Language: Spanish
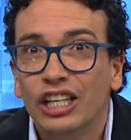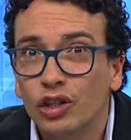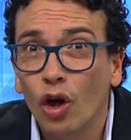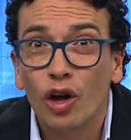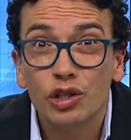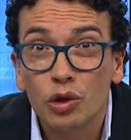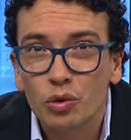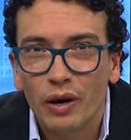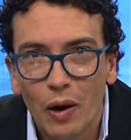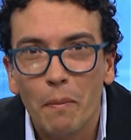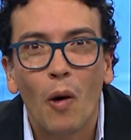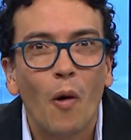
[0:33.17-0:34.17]
Todo eso
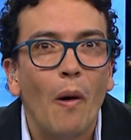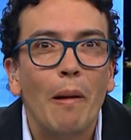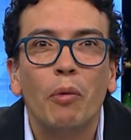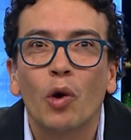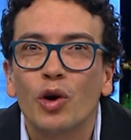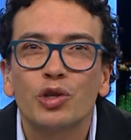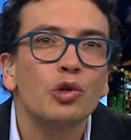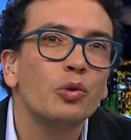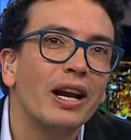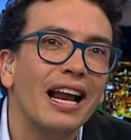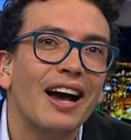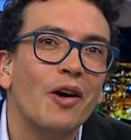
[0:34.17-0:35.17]
suena un poco vaporoso,
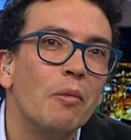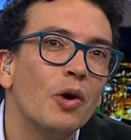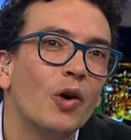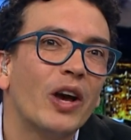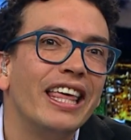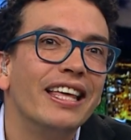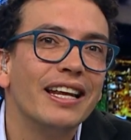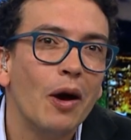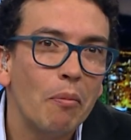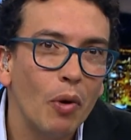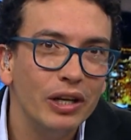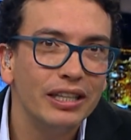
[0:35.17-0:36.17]
suena como lo que diría
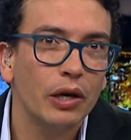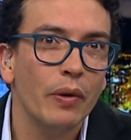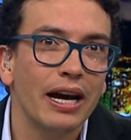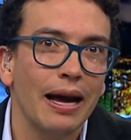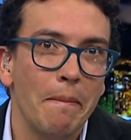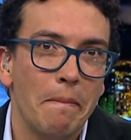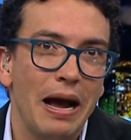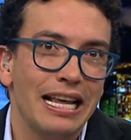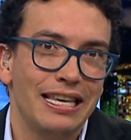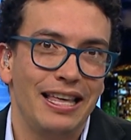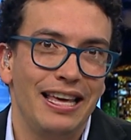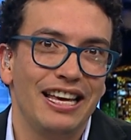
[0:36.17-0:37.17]
un político en
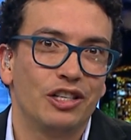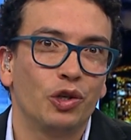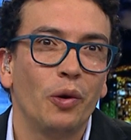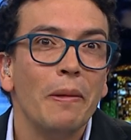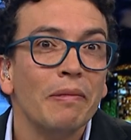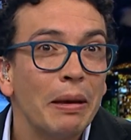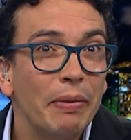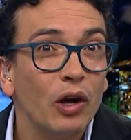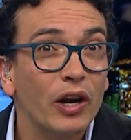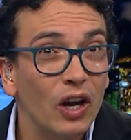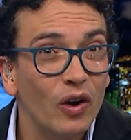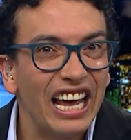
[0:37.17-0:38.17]
campaña, de hecho. Pero
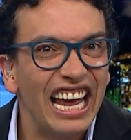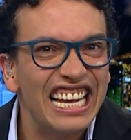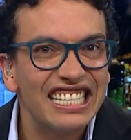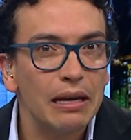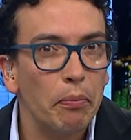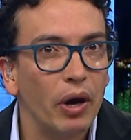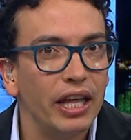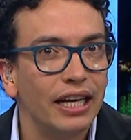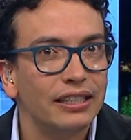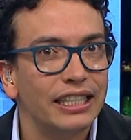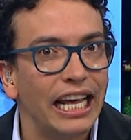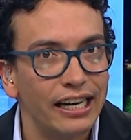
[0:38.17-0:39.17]
creo que se puede
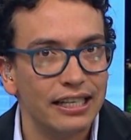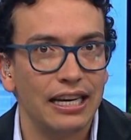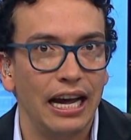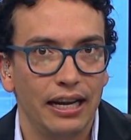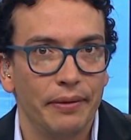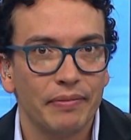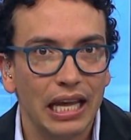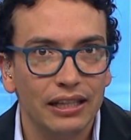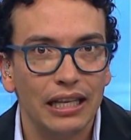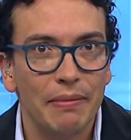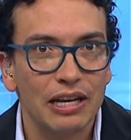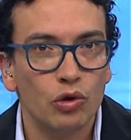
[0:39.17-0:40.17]
aterrizar en
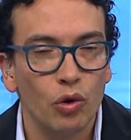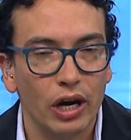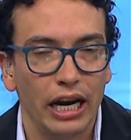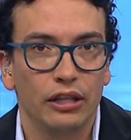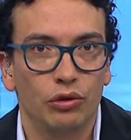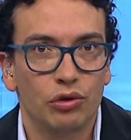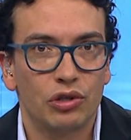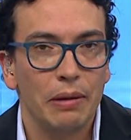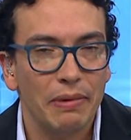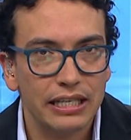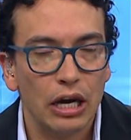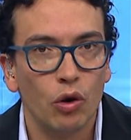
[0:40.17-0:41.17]
temas concretos,
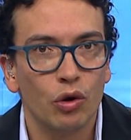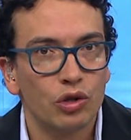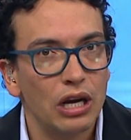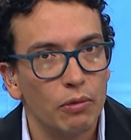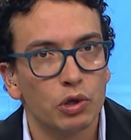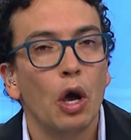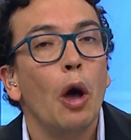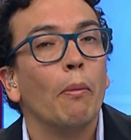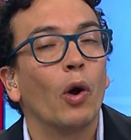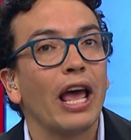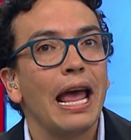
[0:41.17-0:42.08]
temas que conocemos. Por